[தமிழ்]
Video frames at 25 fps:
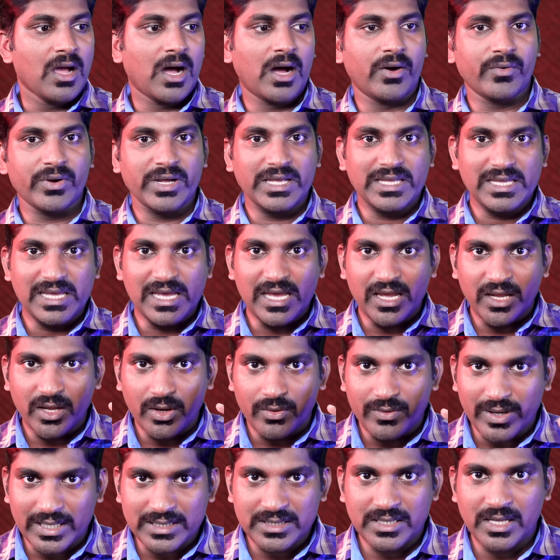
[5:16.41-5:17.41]
அவங்க ஏன்
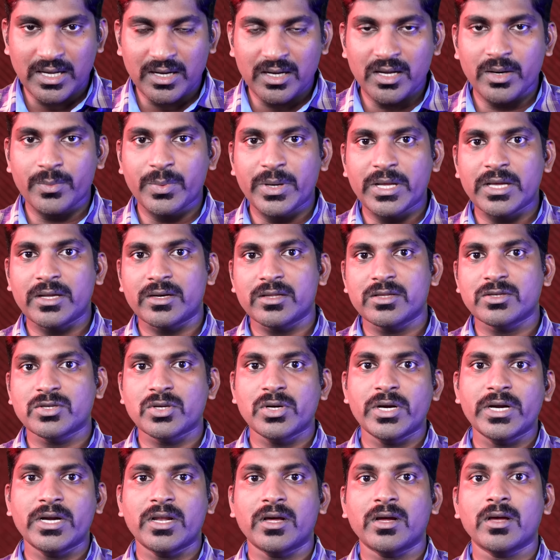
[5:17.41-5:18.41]
இங்கே வந்தாங்க அப்படிங்கிறத
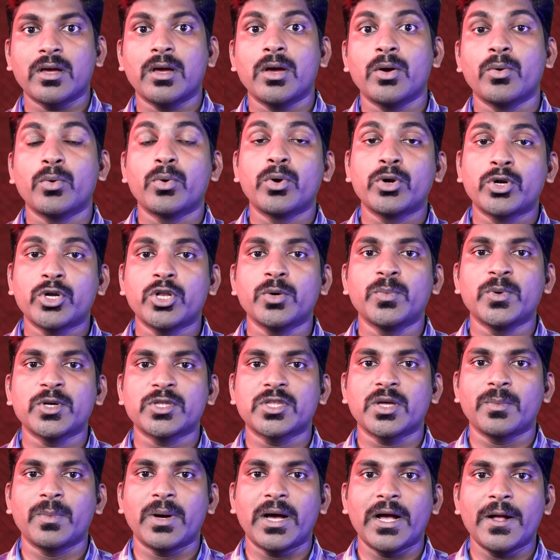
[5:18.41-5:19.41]
சொல்லிட்டாங்க
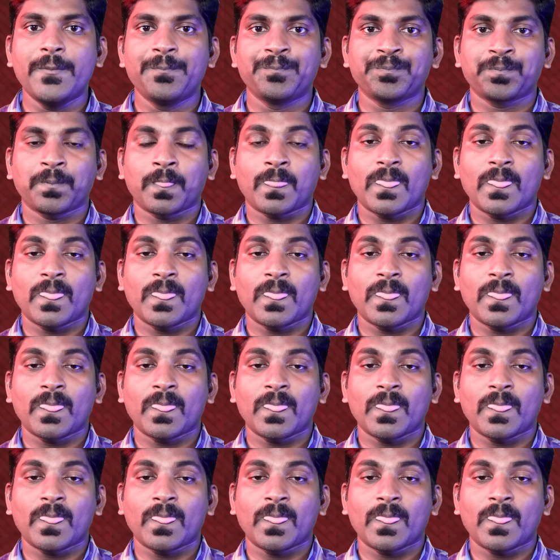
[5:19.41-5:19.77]
ஒட்டுமொத்தமாக